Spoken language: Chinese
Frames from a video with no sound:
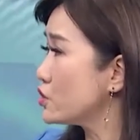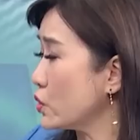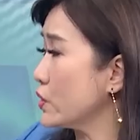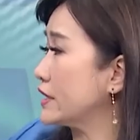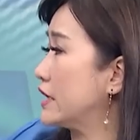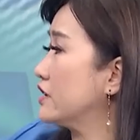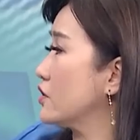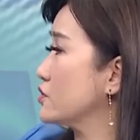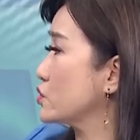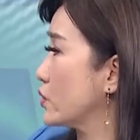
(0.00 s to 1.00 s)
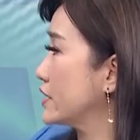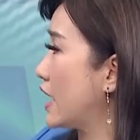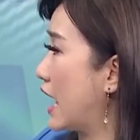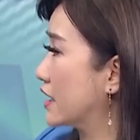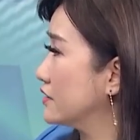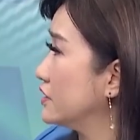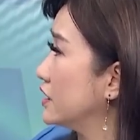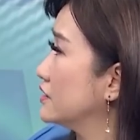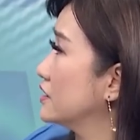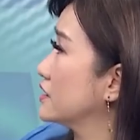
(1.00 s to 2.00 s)
所以我会谈到，就所谓的阿根
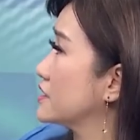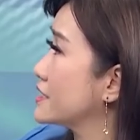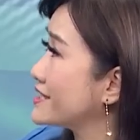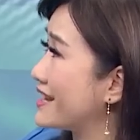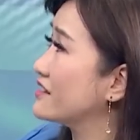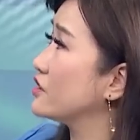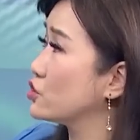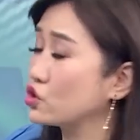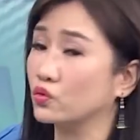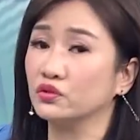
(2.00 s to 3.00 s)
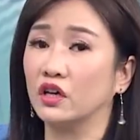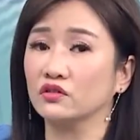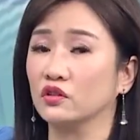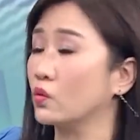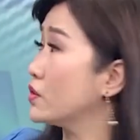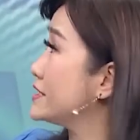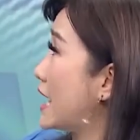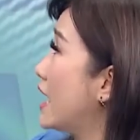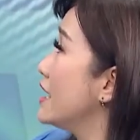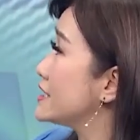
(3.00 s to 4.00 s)
廷等等这三个重要的国
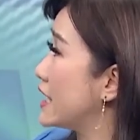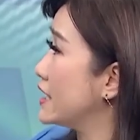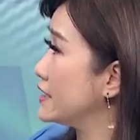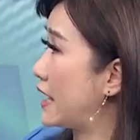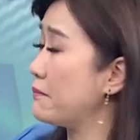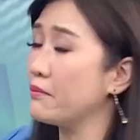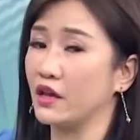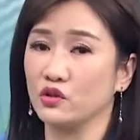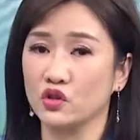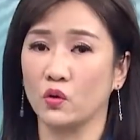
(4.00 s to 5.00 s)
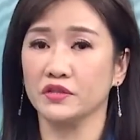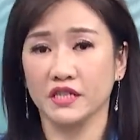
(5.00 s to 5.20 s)
家，在南美洲。